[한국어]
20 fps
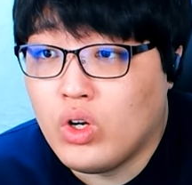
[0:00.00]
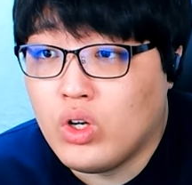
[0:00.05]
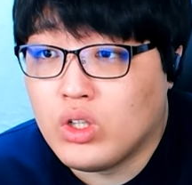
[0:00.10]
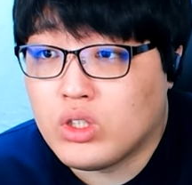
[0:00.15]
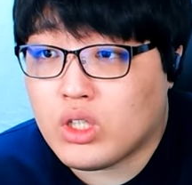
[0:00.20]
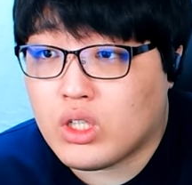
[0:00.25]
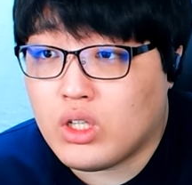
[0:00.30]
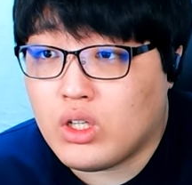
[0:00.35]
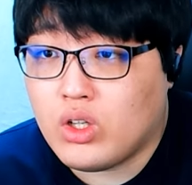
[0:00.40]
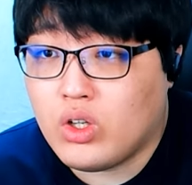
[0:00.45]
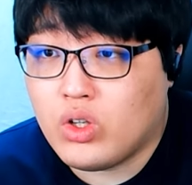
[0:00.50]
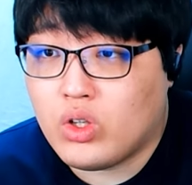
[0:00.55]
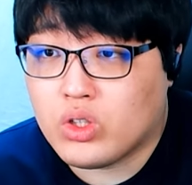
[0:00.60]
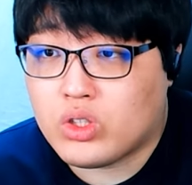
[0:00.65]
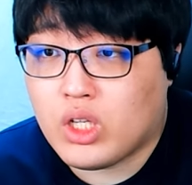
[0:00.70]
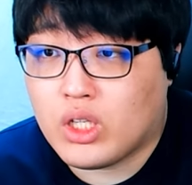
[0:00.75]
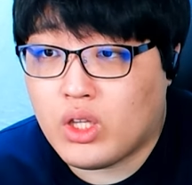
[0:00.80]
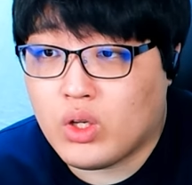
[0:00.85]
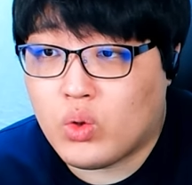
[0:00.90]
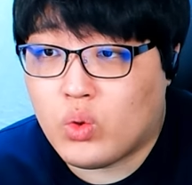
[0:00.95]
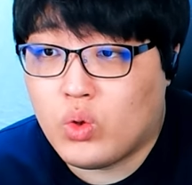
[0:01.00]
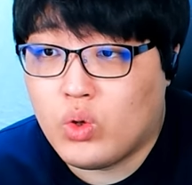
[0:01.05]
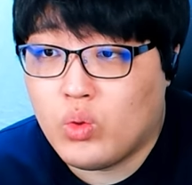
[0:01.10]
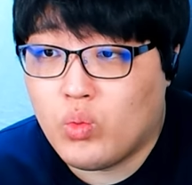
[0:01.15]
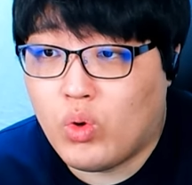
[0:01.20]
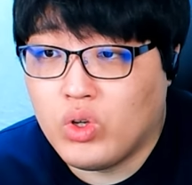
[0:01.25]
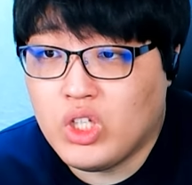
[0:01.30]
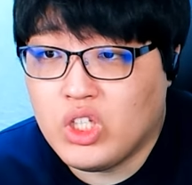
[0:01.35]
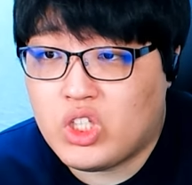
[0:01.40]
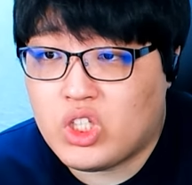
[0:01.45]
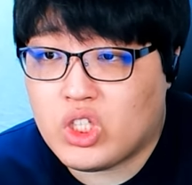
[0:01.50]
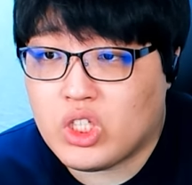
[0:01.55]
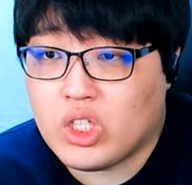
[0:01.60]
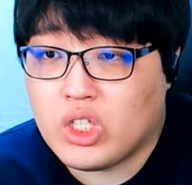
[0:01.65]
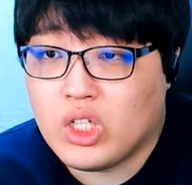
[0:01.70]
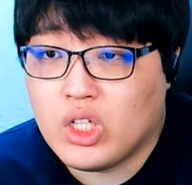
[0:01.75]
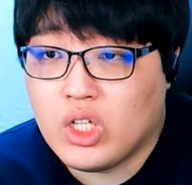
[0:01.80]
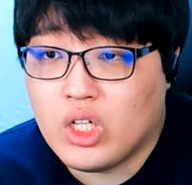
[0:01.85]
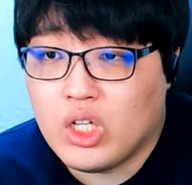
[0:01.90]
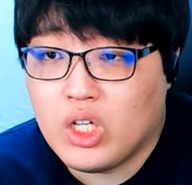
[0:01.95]
자 어 제대로 원위치
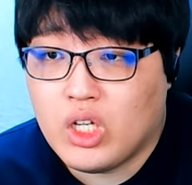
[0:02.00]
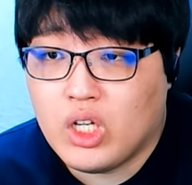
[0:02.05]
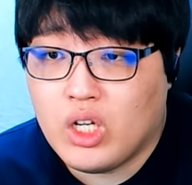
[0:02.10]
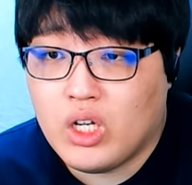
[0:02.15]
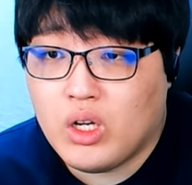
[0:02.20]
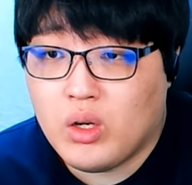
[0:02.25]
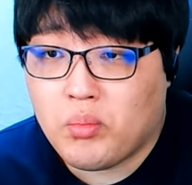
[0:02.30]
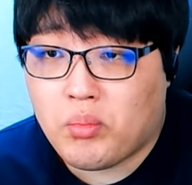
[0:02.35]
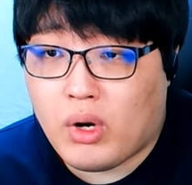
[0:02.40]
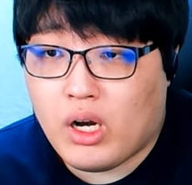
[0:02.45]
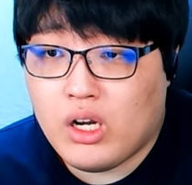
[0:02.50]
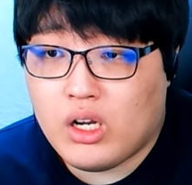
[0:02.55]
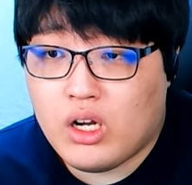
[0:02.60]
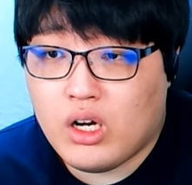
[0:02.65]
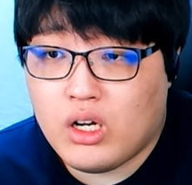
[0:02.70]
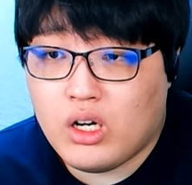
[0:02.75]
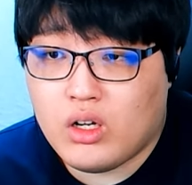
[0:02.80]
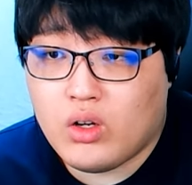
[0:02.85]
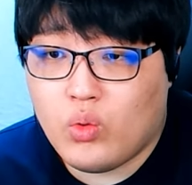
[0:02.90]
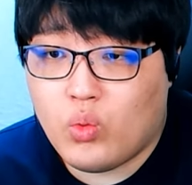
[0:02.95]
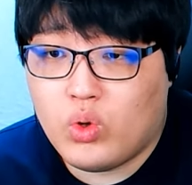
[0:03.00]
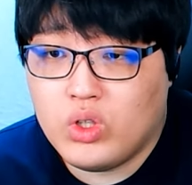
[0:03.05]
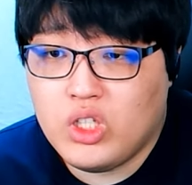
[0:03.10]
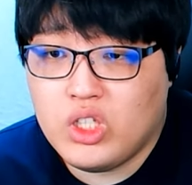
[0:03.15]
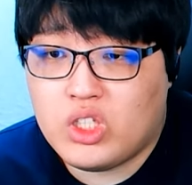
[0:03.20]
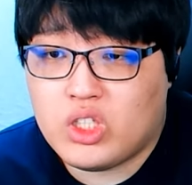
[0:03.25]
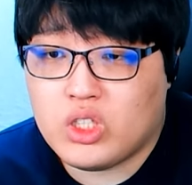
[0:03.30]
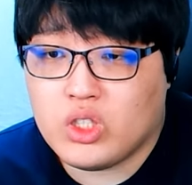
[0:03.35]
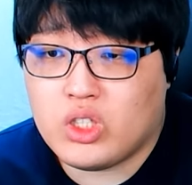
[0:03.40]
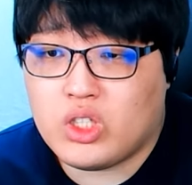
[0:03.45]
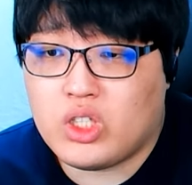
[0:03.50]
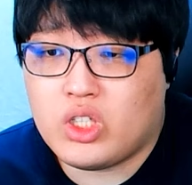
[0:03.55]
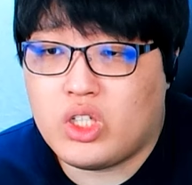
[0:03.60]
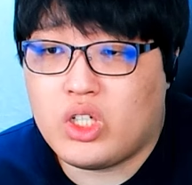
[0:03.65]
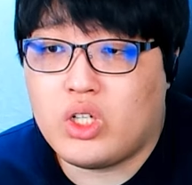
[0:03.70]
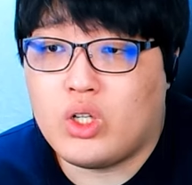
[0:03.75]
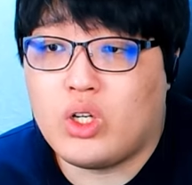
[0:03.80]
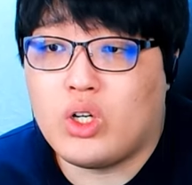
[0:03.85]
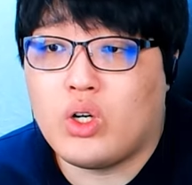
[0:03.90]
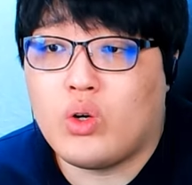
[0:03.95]
발가락 원위치
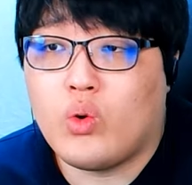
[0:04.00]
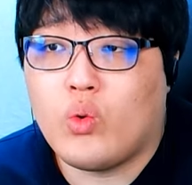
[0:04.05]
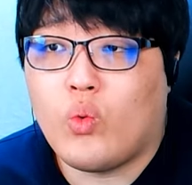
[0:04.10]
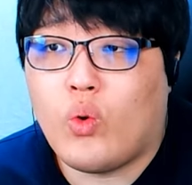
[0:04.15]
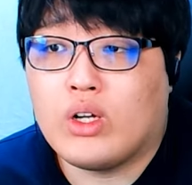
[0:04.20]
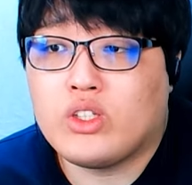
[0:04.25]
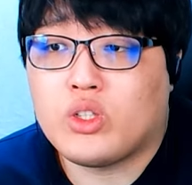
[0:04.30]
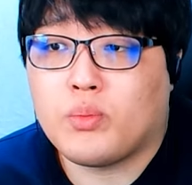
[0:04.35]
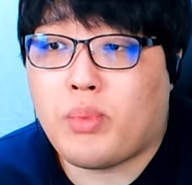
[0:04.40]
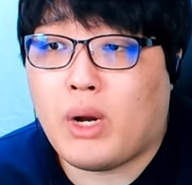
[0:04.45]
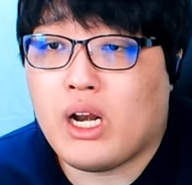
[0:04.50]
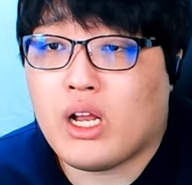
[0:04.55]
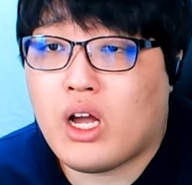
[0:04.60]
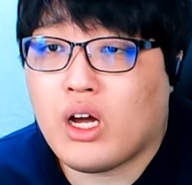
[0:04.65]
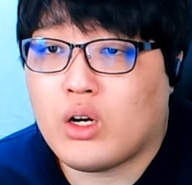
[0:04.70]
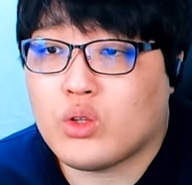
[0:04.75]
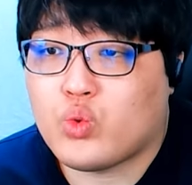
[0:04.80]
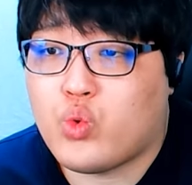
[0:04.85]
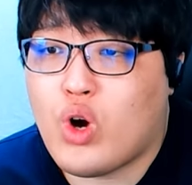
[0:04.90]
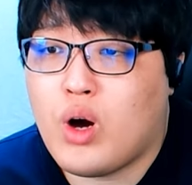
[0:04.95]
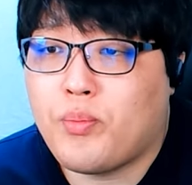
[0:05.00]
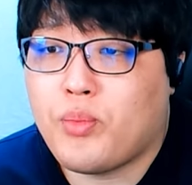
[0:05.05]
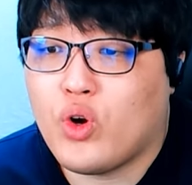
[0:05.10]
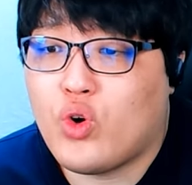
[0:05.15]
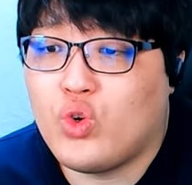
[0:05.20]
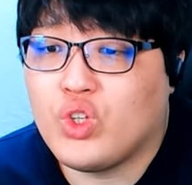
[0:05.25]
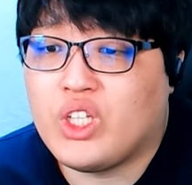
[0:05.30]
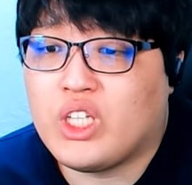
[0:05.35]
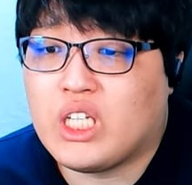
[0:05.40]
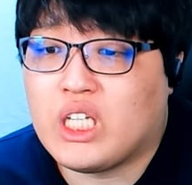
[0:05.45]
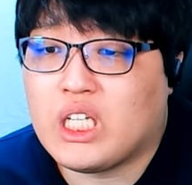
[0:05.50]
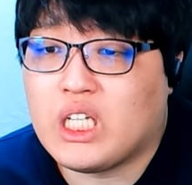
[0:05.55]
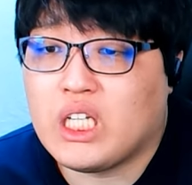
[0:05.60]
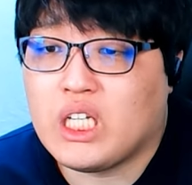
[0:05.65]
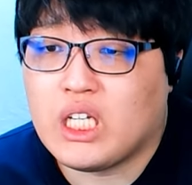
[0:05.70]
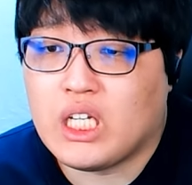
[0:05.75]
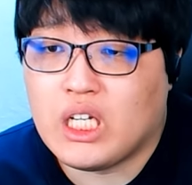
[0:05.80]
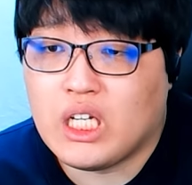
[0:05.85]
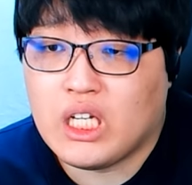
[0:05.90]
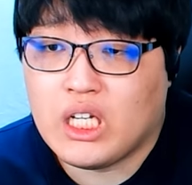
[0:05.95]
어 완전 발가락
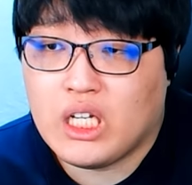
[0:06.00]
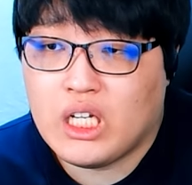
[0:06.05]
종합병원이네